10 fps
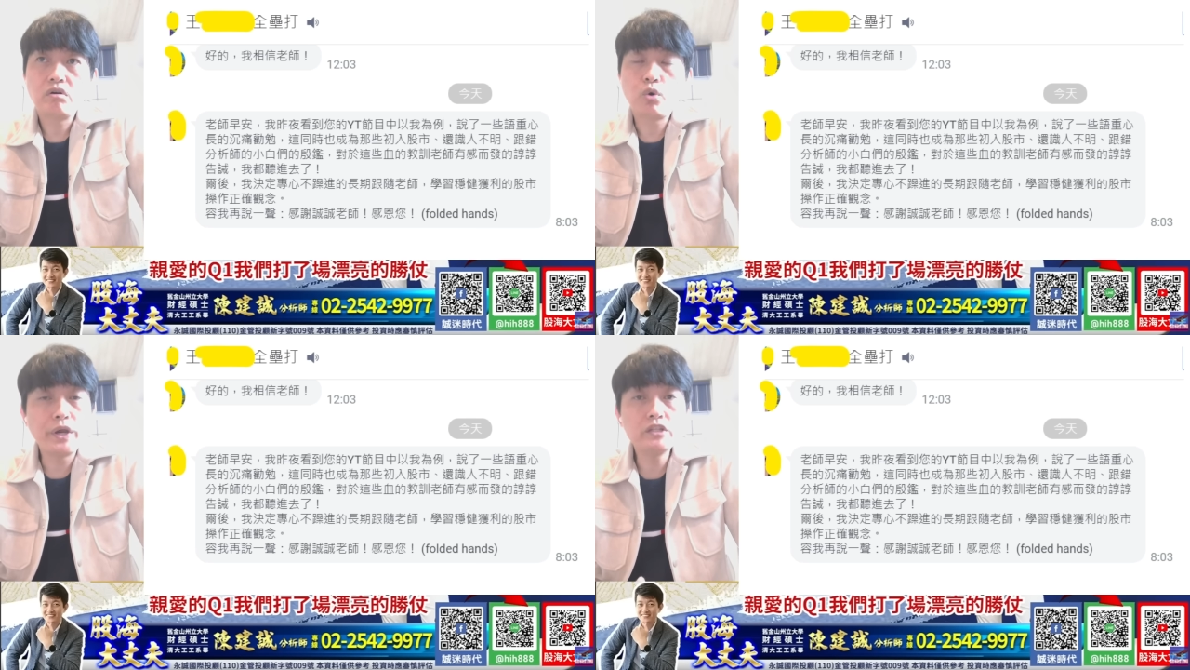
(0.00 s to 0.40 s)

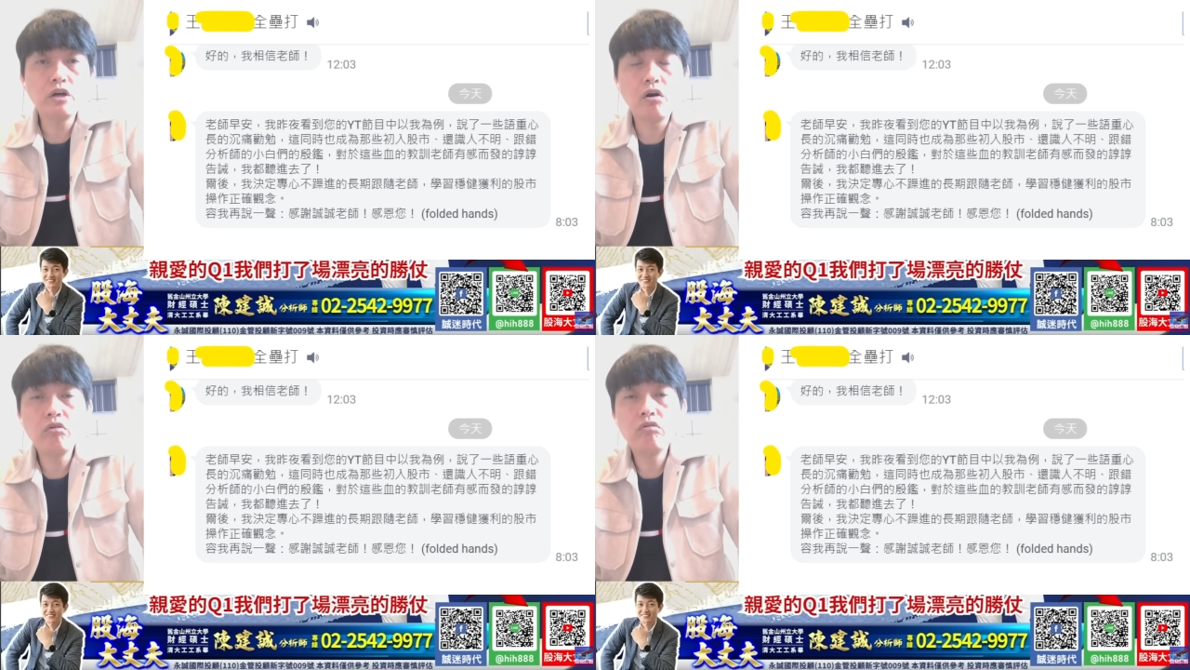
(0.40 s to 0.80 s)
回
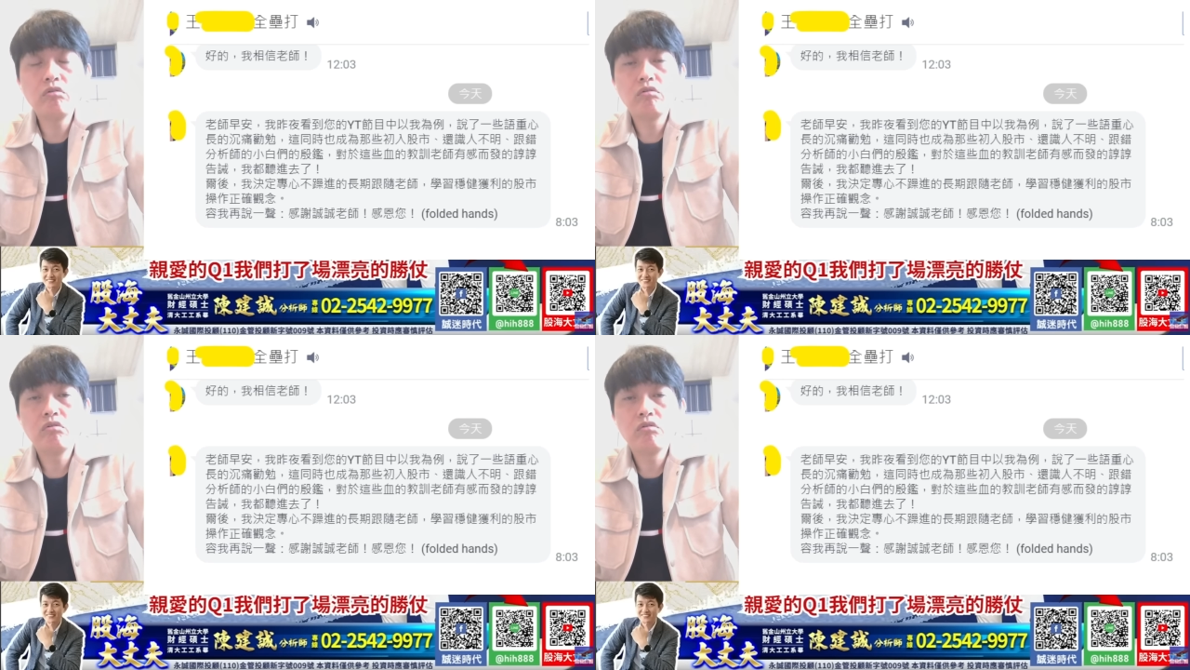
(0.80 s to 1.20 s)
头
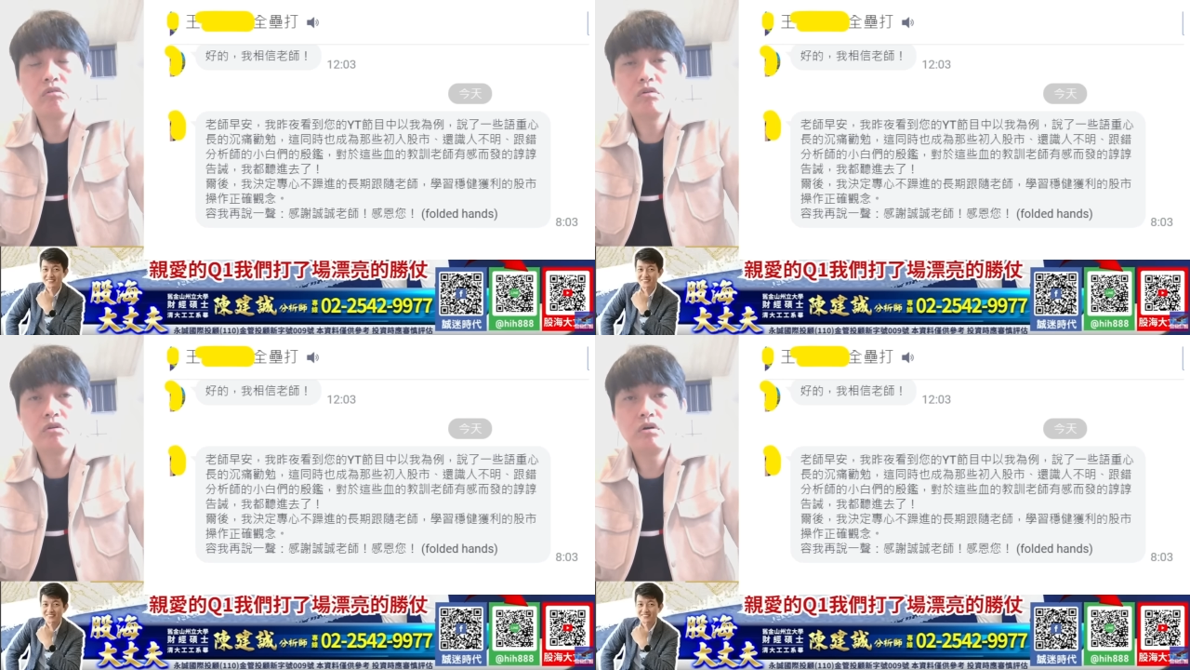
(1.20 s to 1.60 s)

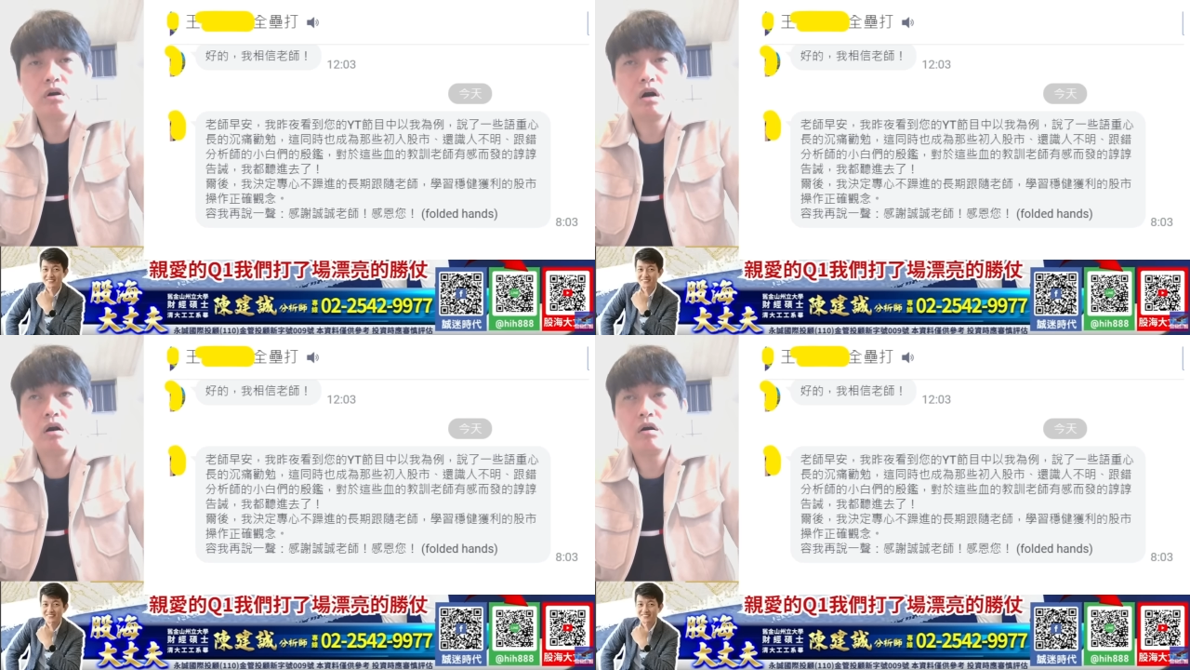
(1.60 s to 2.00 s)

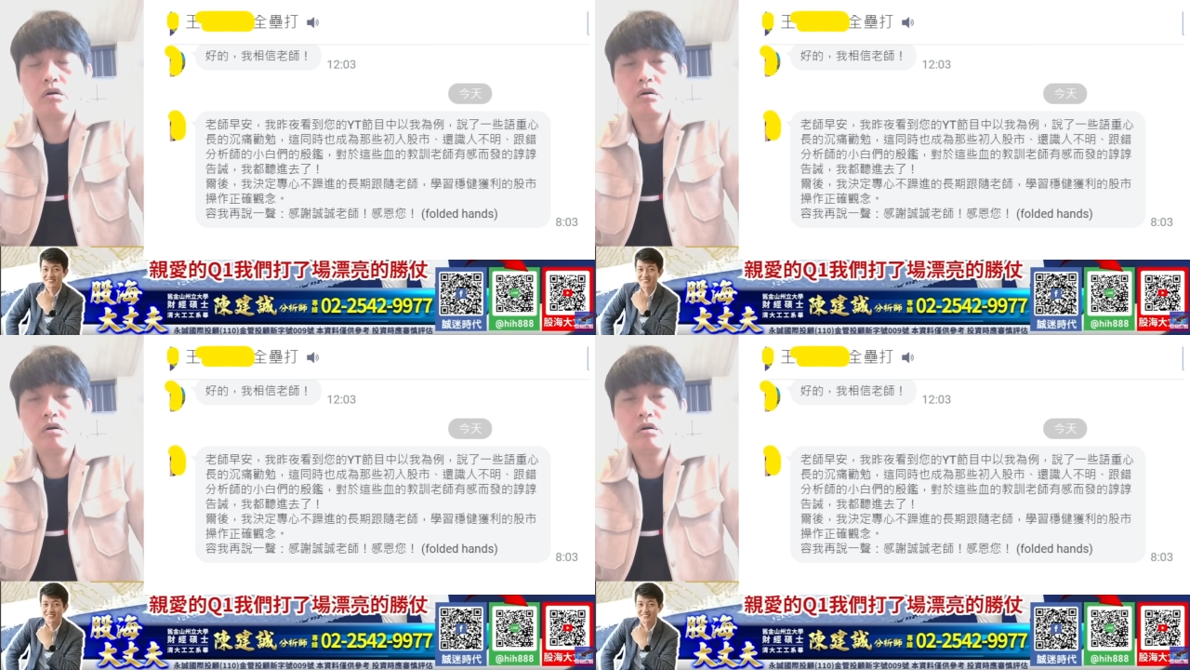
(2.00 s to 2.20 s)
哦